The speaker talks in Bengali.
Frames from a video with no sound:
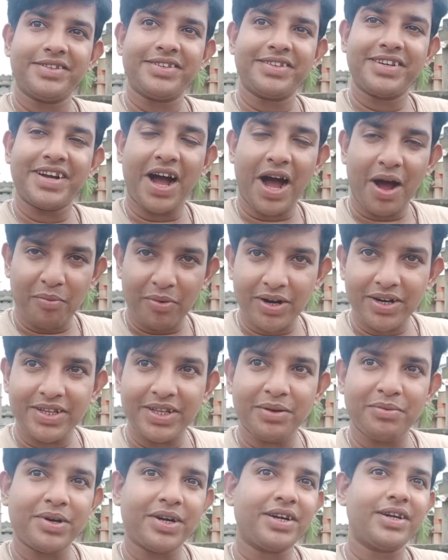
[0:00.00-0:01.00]
খাবার
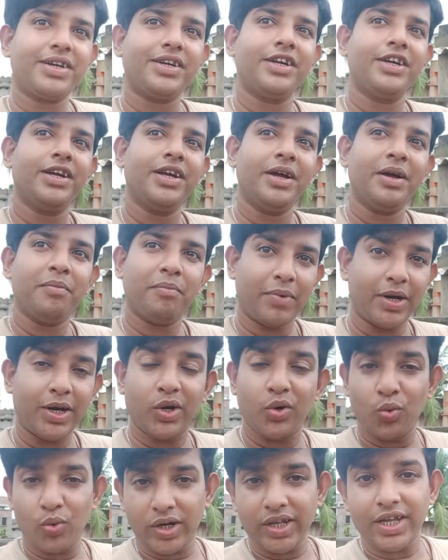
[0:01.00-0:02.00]
দাবার মানে
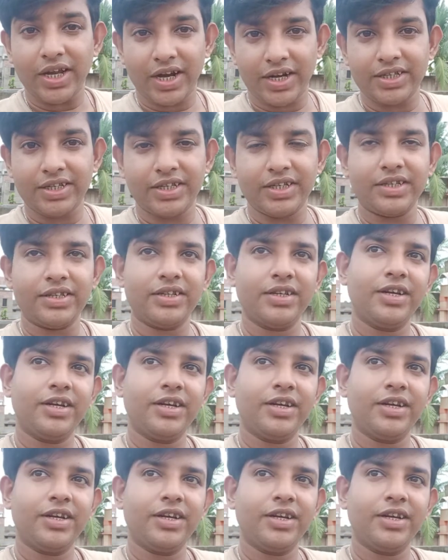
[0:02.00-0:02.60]
রুটি আর কি